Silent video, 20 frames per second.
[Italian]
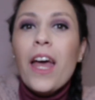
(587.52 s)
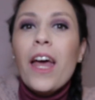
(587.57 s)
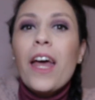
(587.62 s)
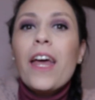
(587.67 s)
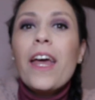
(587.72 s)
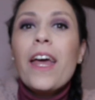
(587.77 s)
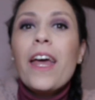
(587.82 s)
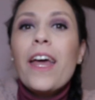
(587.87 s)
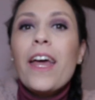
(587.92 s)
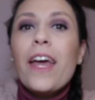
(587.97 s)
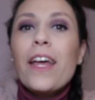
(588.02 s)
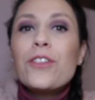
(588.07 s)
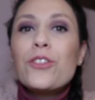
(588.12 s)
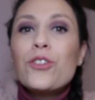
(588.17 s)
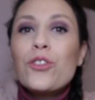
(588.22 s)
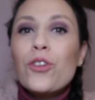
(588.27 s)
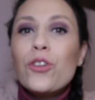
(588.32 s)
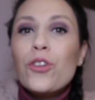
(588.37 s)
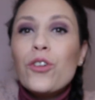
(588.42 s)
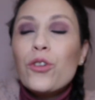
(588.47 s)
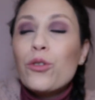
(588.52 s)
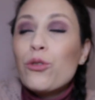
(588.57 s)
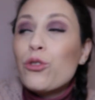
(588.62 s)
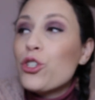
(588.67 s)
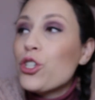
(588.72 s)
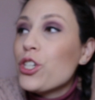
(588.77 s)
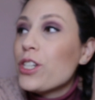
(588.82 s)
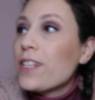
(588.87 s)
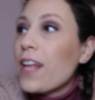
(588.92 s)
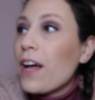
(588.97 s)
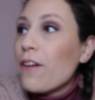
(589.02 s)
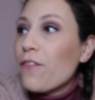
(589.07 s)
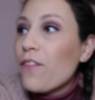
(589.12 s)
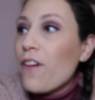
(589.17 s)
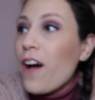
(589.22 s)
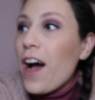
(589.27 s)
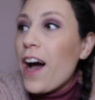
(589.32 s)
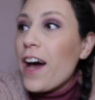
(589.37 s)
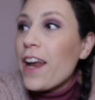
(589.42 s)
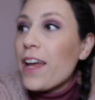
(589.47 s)
e sono riuscita a
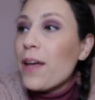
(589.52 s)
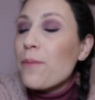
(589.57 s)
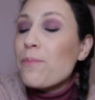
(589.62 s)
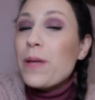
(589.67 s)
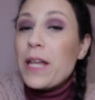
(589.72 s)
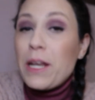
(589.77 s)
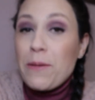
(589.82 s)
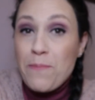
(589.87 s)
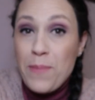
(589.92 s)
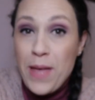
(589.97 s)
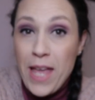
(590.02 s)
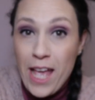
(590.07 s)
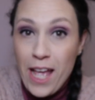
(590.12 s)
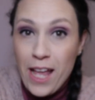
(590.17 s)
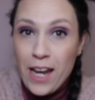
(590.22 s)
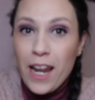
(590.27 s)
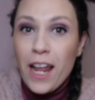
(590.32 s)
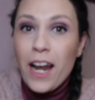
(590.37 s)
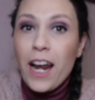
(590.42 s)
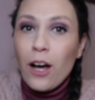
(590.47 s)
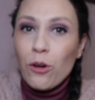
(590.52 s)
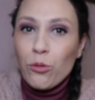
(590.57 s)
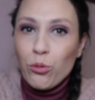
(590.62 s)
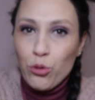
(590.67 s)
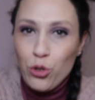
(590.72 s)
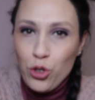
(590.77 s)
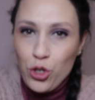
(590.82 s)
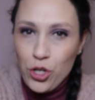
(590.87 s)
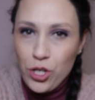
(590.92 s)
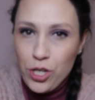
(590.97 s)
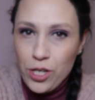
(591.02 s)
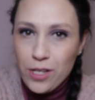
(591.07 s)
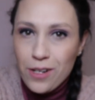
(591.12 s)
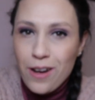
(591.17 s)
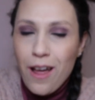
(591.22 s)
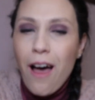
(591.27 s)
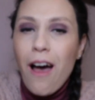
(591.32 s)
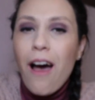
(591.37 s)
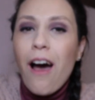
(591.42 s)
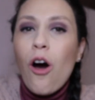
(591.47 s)
fare per bene la
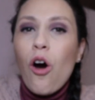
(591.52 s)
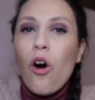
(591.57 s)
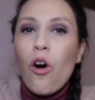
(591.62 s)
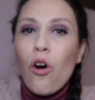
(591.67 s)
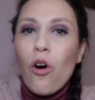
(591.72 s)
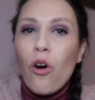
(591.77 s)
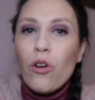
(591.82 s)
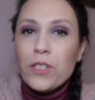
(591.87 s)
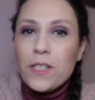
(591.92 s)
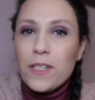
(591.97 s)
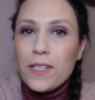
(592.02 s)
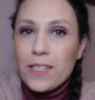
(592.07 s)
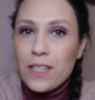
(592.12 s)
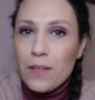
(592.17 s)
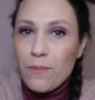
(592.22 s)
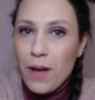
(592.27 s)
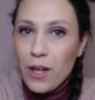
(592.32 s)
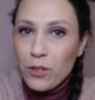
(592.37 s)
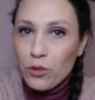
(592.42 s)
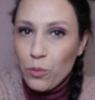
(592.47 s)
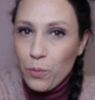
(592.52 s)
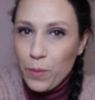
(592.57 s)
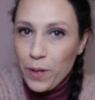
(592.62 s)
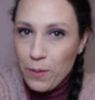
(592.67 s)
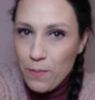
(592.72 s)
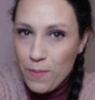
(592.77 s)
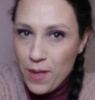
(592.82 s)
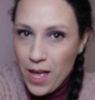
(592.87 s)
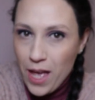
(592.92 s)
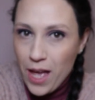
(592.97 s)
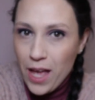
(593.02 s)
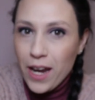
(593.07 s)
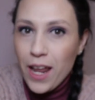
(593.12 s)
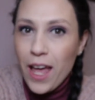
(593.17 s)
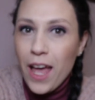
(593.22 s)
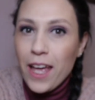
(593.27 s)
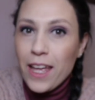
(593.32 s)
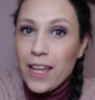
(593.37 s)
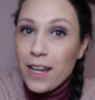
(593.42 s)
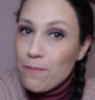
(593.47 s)
cucina, ho sistemato per
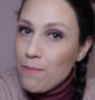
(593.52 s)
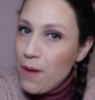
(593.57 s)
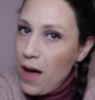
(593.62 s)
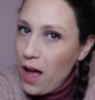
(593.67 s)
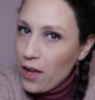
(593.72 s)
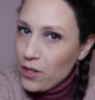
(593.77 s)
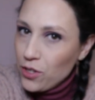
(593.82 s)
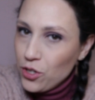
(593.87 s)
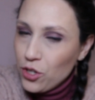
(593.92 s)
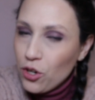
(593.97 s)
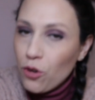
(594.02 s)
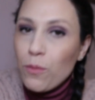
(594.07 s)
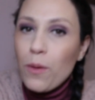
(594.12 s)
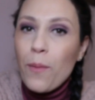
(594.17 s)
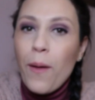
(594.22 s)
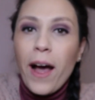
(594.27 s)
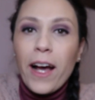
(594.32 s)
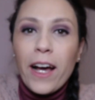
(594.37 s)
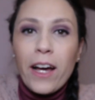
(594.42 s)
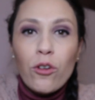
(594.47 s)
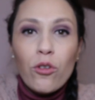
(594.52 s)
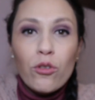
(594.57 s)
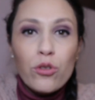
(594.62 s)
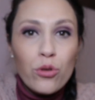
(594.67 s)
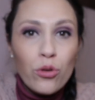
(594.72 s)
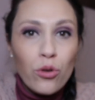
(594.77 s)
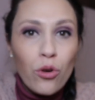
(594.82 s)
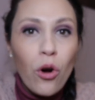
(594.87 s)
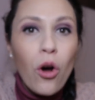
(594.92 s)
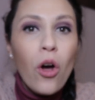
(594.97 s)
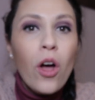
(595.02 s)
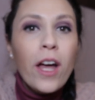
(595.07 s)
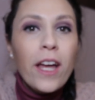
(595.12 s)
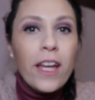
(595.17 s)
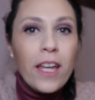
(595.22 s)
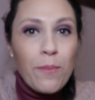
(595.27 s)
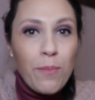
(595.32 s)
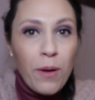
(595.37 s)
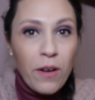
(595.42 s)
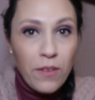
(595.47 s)
bene il bagno, mi mancano solo
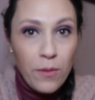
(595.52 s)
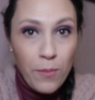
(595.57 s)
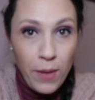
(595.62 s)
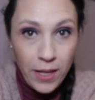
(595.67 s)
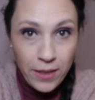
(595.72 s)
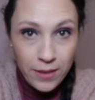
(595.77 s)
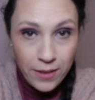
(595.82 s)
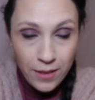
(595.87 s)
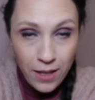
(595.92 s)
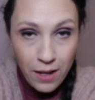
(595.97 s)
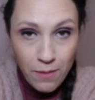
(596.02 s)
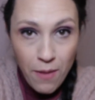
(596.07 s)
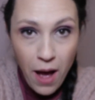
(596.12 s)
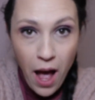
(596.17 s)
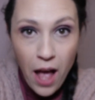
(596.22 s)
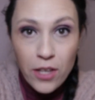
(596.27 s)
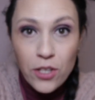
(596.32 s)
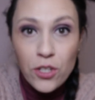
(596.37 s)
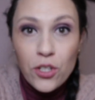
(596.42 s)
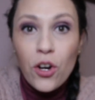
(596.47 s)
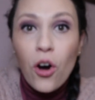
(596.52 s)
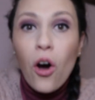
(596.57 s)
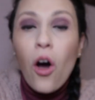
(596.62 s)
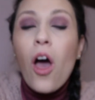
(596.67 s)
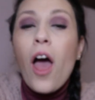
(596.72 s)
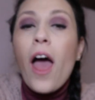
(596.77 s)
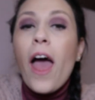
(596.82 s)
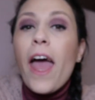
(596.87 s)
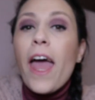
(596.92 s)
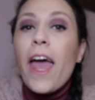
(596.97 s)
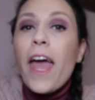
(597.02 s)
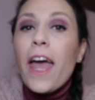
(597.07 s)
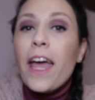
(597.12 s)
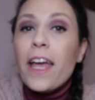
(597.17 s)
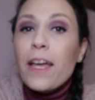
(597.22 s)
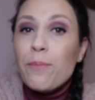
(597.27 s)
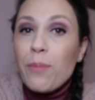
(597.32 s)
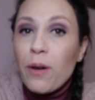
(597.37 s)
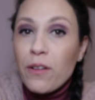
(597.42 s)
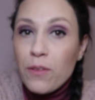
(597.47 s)
i pavimenti del bagno
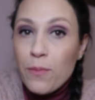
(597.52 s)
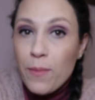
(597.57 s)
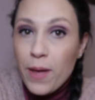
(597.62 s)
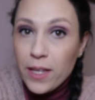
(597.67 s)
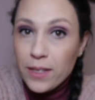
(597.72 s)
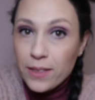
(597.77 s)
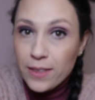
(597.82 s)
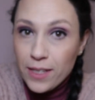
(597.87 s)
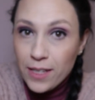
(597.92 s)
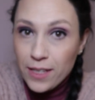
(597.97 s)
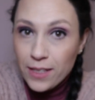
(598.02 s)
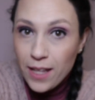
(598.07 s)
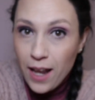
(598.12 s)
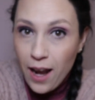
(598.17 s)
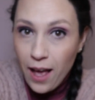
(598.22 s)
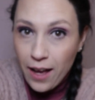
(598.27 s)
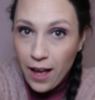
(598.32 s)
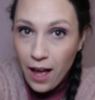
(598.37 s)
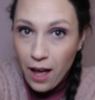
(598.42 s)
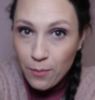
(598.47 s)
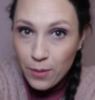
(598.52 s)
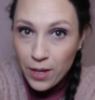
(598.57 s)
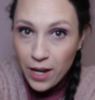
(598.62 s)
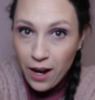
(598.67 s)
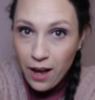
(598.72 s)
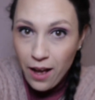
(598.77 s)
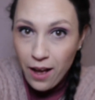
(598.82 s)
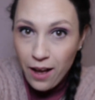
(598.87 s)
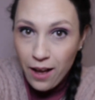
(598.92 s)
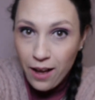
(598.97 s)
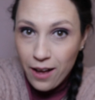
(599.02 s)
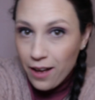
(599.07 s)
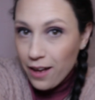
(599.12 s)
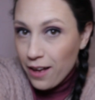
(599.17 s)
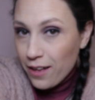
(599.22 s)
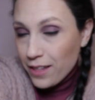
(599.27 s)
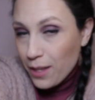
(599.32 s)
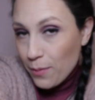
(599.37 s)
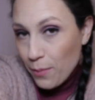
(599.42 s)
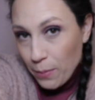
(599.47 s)
e i pavimenti della
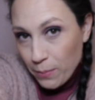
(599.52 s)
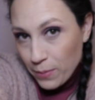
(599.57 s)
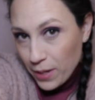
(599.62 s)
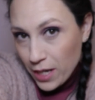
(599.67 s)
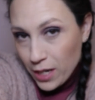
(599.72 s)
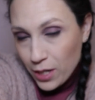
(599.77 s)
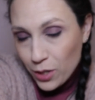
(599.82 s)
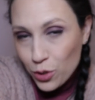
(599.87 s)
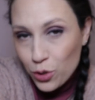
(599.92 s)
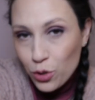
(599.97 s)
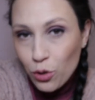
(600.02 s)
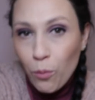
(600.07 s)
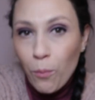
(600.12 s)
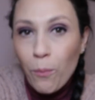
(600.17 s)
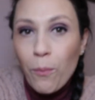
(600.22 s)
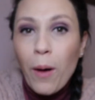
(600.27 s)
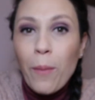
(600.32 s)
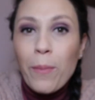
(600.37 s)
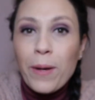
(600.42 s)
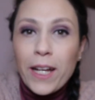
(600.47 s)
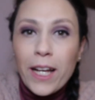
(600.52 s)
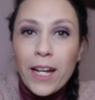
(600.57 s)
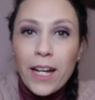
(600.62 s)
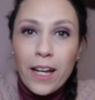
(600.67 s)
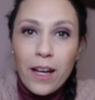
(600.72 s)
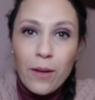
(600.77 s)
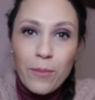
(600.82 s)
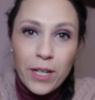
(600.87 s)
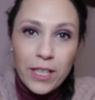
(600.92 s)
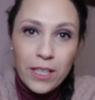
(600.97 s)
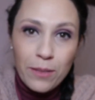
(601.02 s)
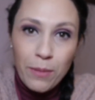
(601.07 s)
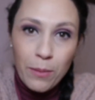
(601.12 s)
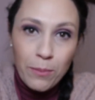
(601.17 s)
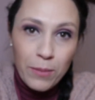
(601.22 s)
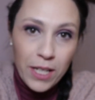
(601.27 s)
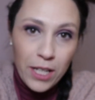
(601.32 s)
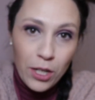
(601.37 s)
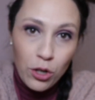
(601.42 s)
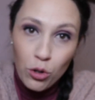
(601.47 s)
camera dei bambini, insomma, perché la camera dei
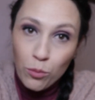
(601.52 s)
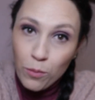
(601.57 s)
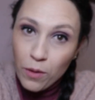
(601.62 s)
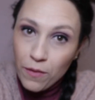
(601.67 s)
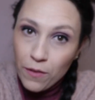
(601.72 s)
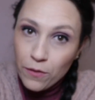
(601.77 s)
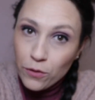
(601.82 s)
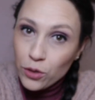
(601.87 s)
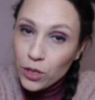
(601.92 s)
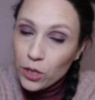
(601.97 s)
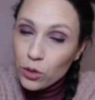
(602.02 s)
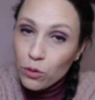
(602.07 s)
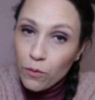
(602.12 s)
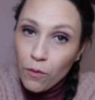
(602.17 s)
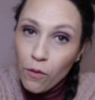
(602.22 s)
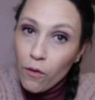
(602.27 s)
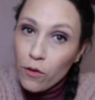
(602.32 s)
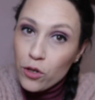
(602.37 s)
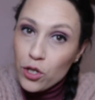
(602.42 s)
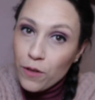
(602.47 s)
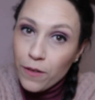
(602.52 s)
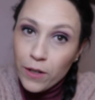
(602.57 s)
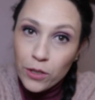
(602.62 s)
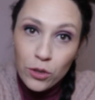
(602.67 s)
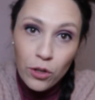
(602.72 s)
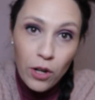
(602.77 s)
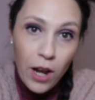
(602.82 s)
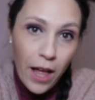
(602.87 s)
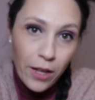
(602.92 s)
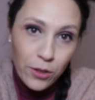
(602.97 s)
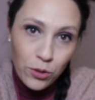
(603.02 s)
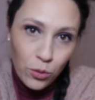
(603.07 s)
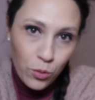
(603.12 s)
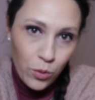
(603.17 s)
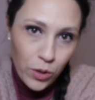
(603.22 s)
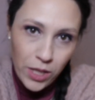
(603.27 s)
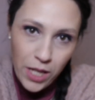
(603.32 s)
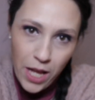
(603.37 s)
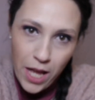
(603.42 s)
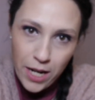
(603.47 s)
bambini, come avevo detto, avevo già fatto il letto,
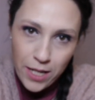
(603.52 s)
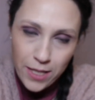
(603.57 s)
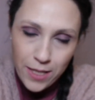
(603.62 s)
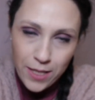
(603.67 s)
quindi era